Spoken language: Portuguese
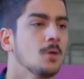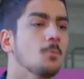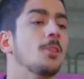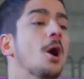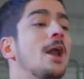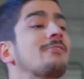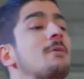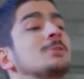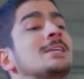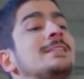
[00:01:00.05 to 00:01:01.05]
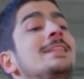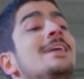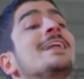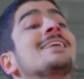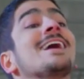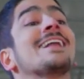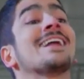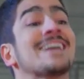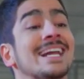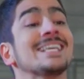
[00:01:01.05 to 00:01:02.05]
Bom, agora vamos ter que
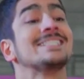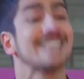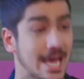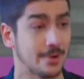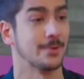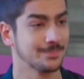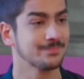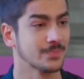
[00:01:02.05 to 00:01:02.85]
começar do zero,